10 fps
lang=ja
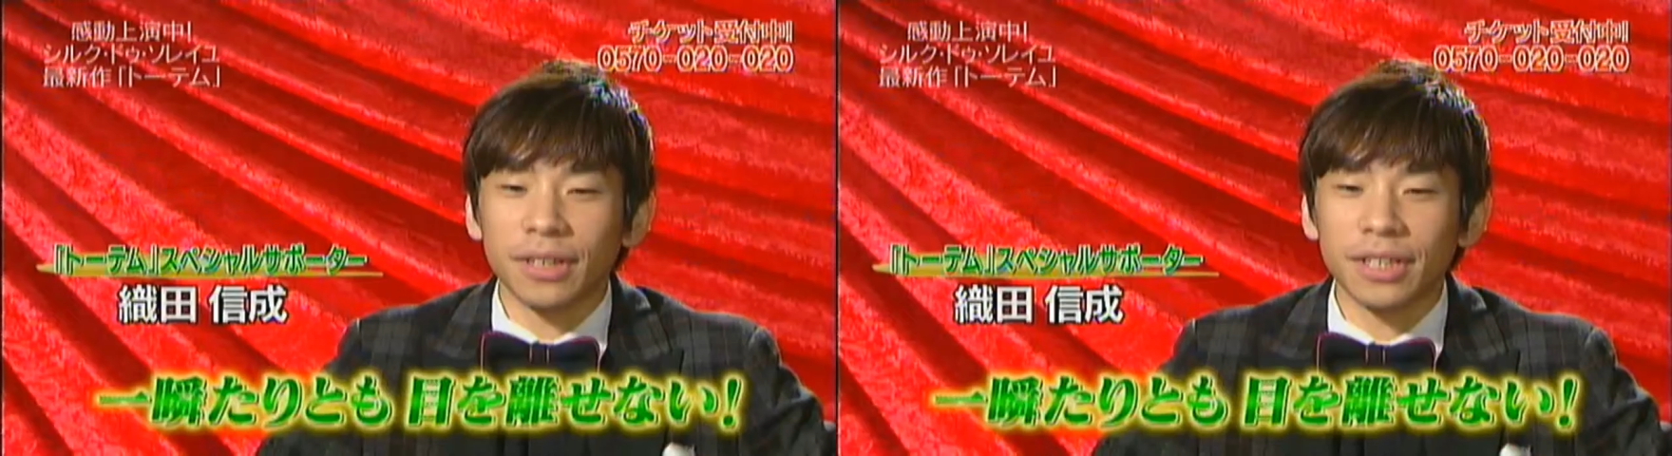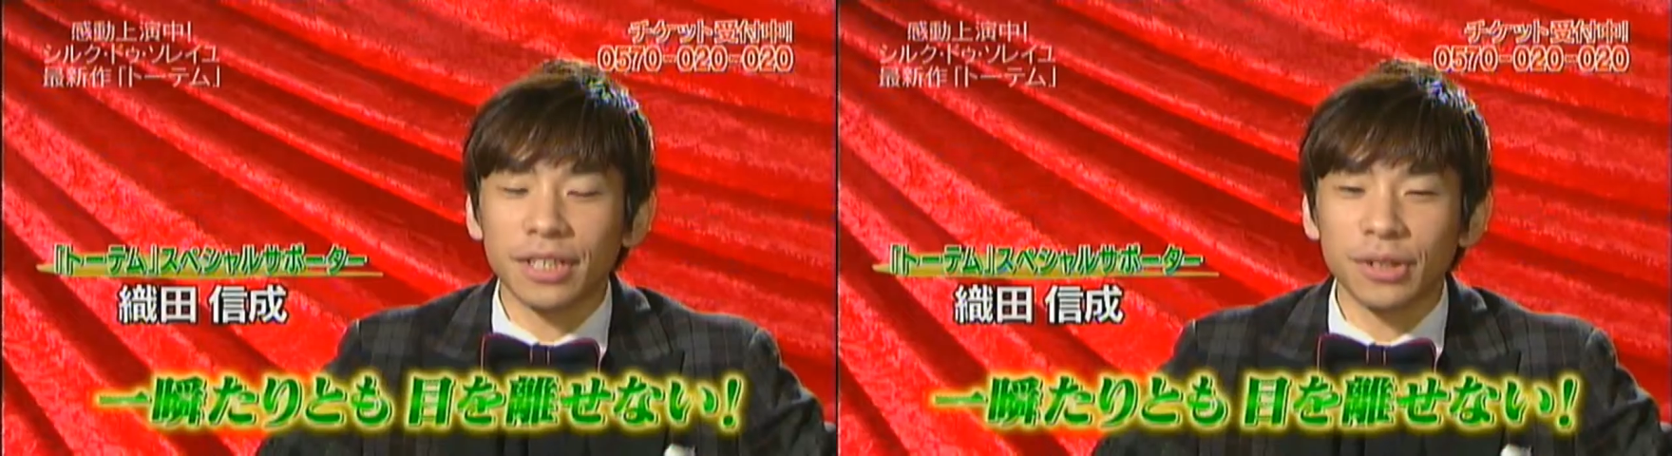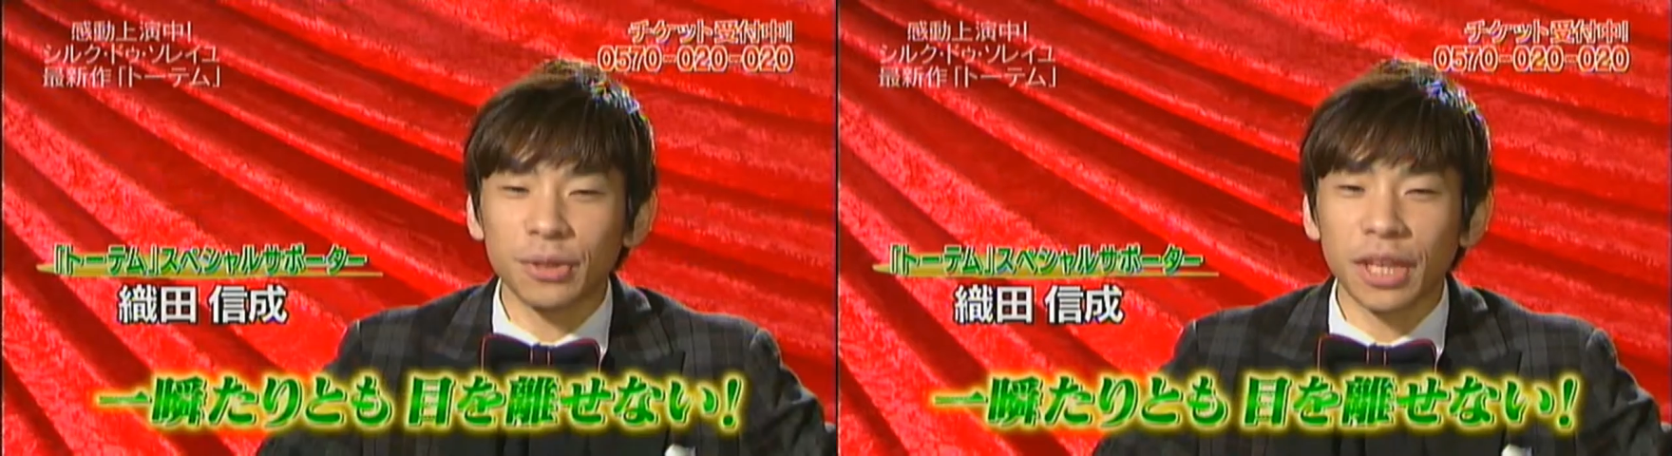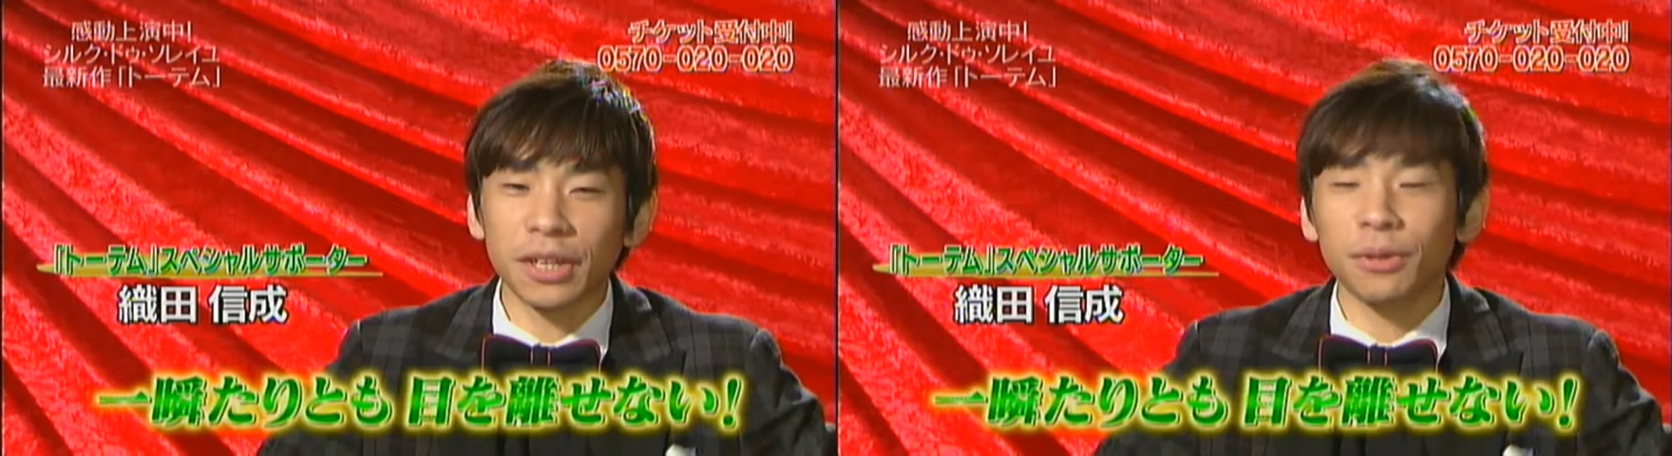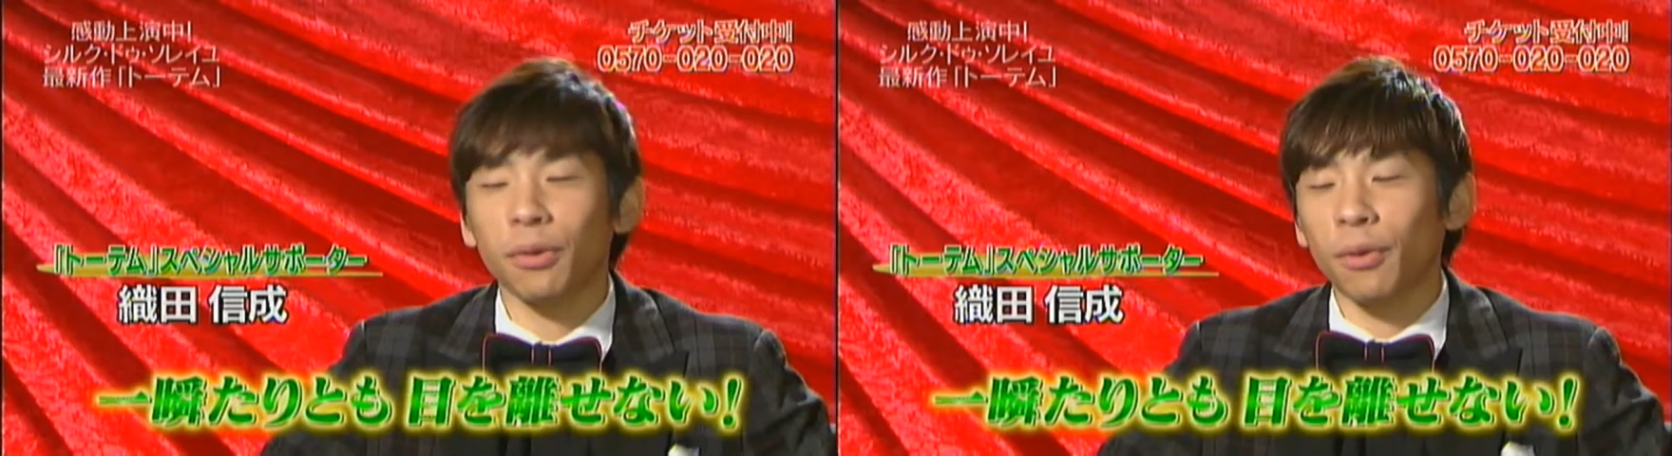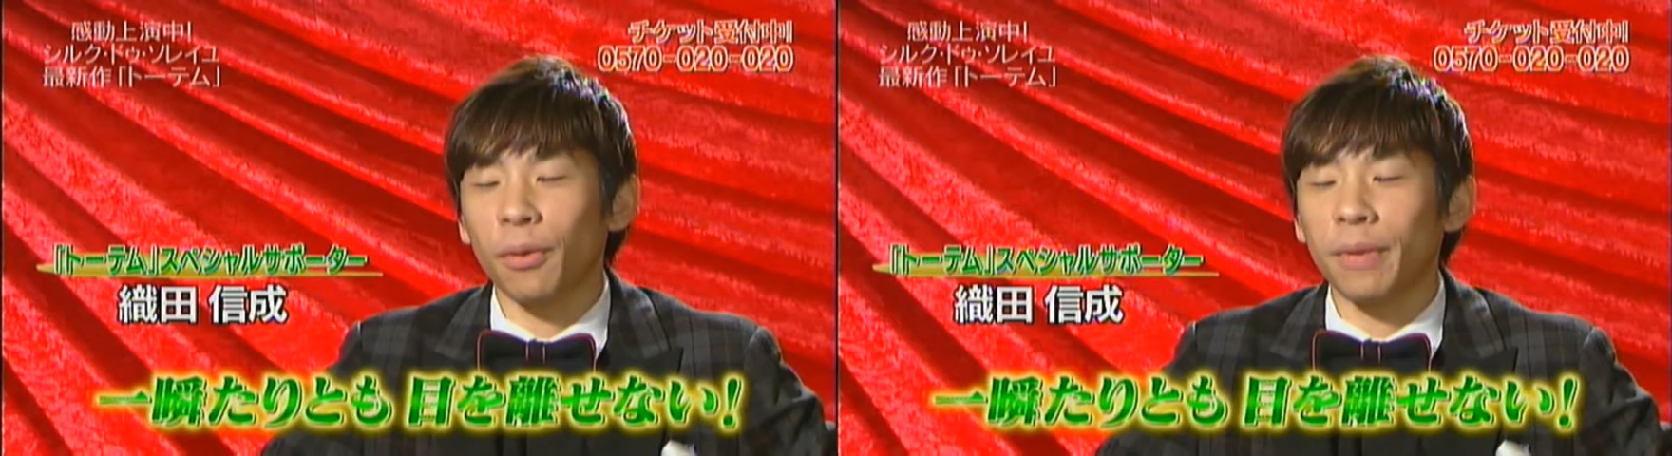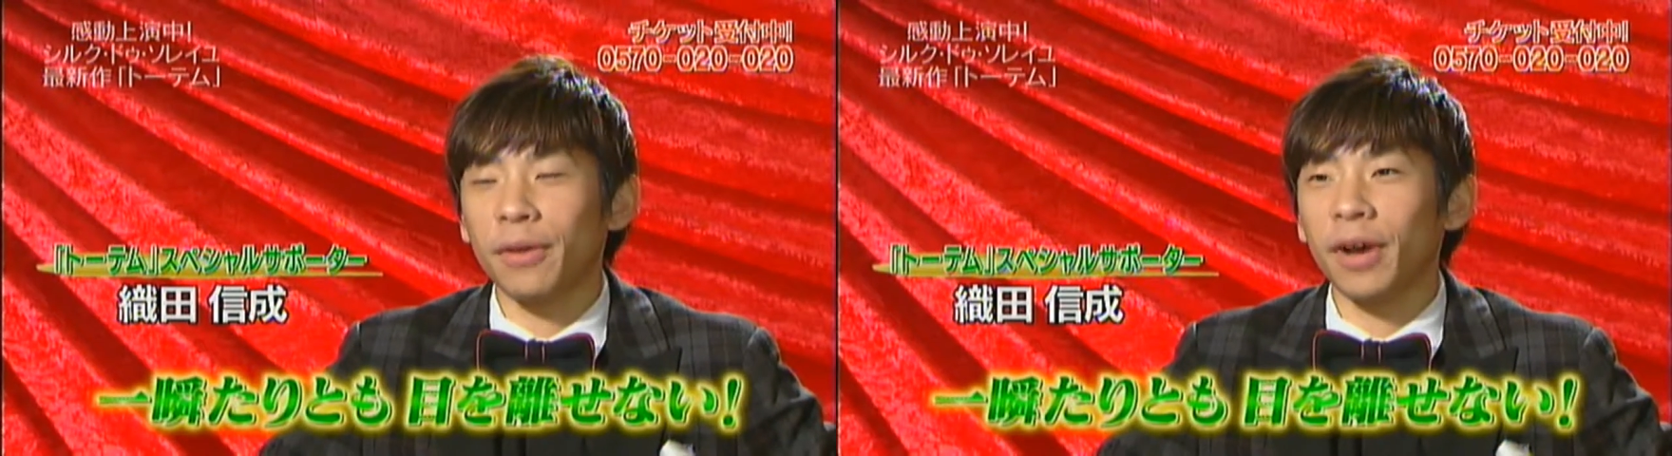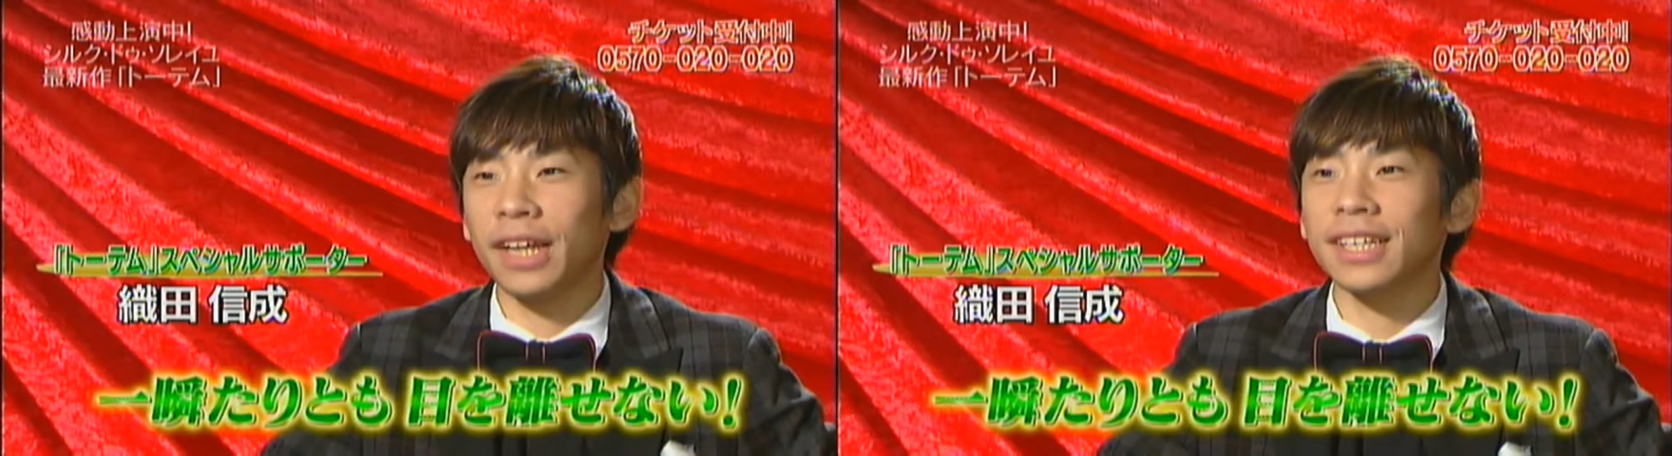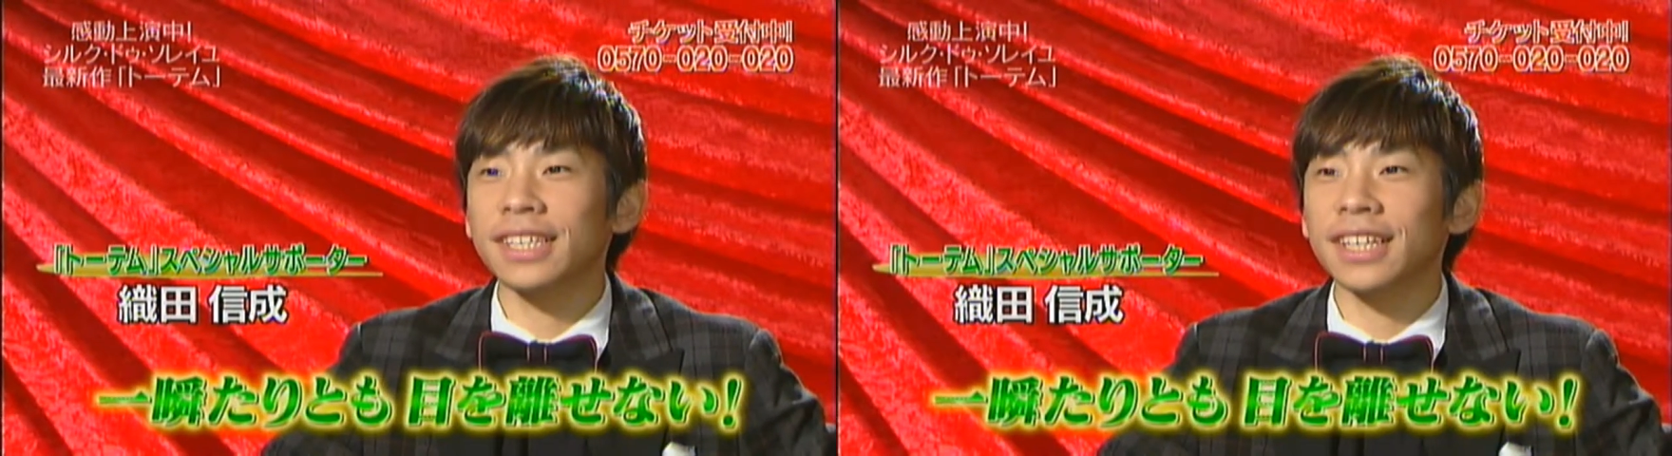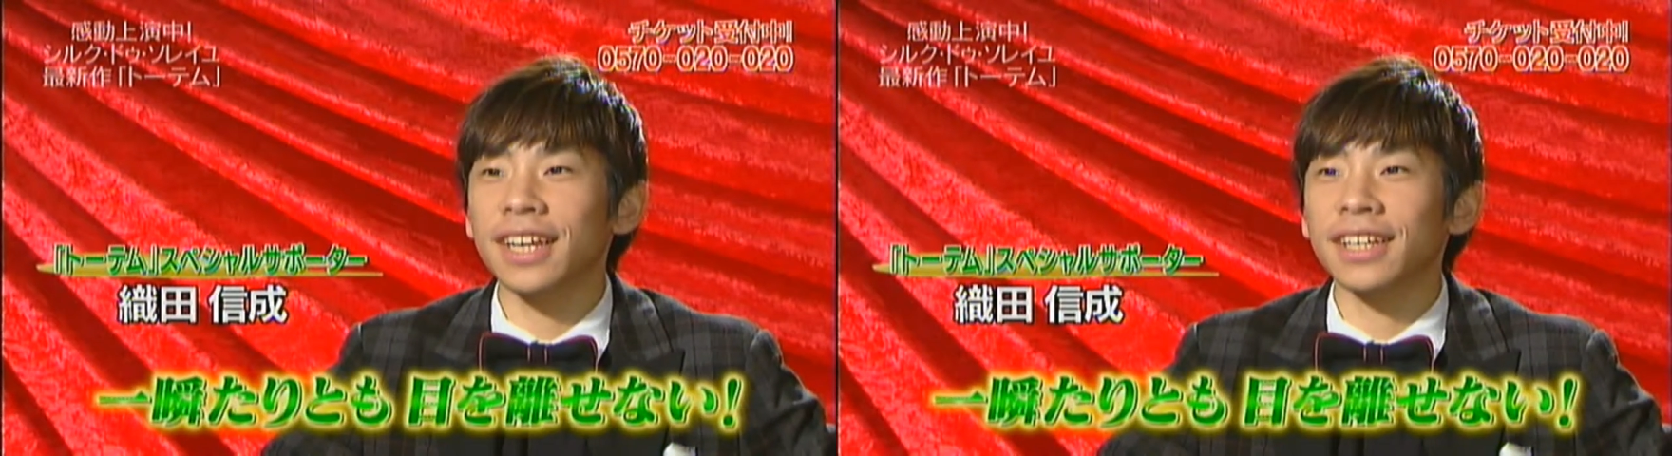一瞬たりともこう目を
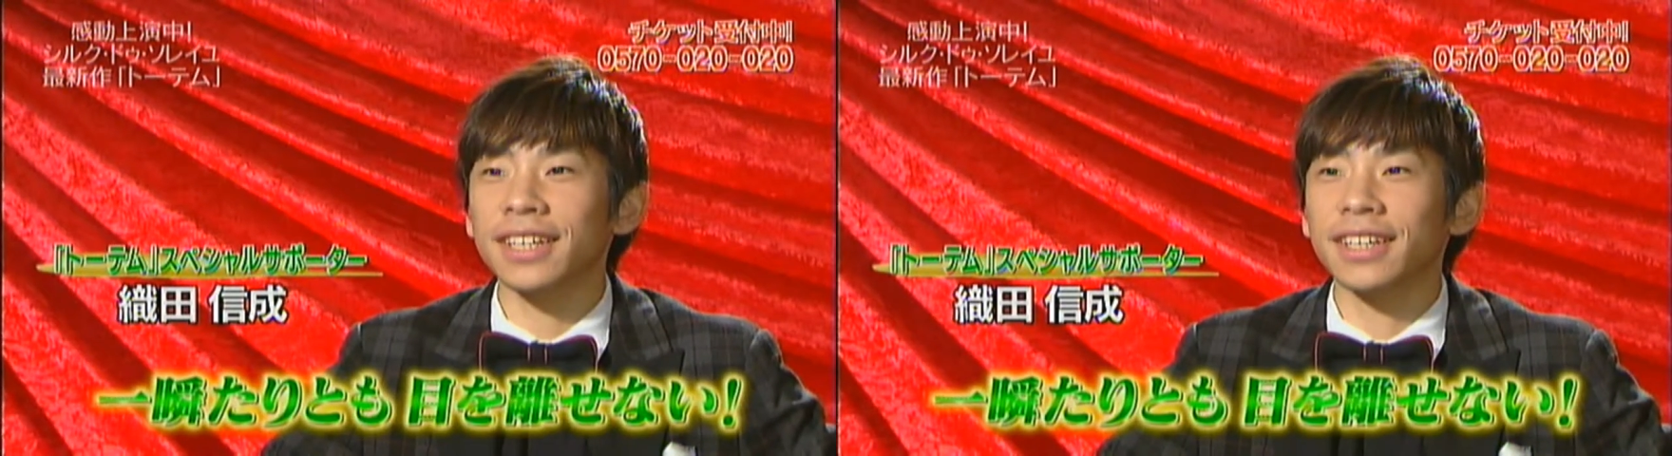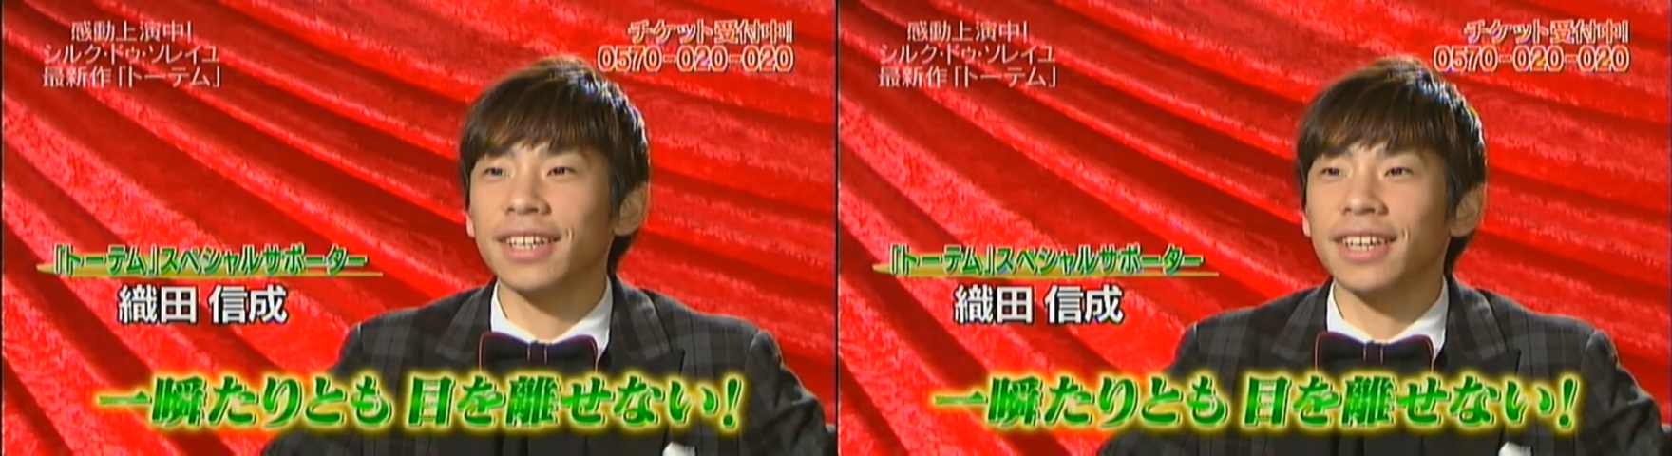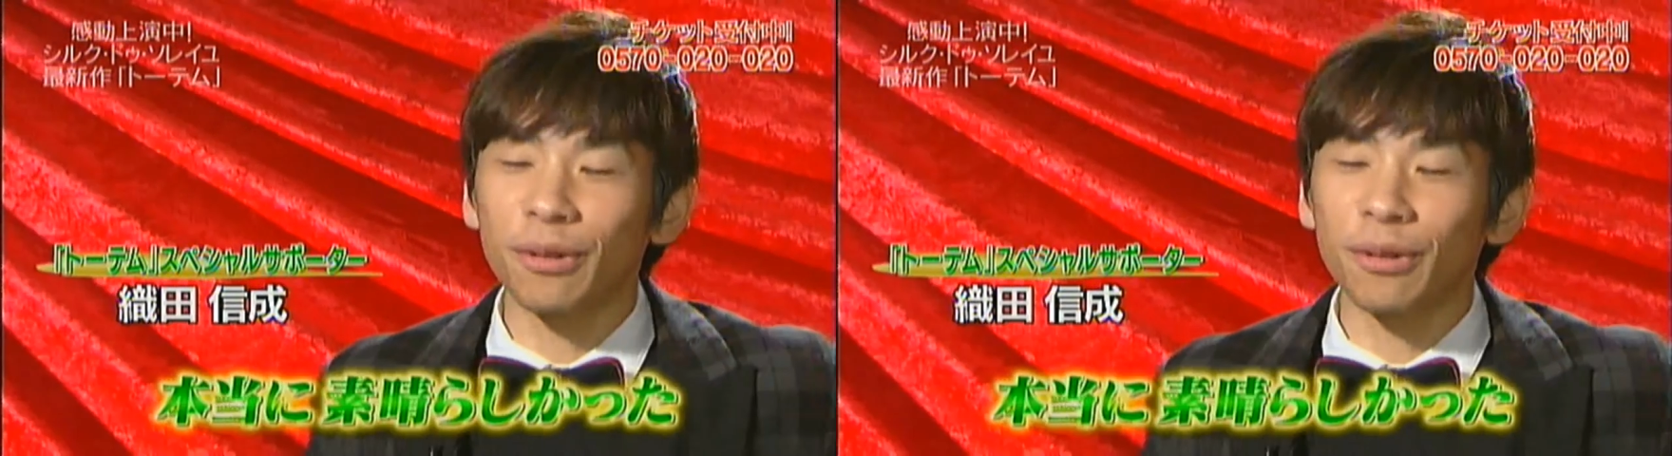離せない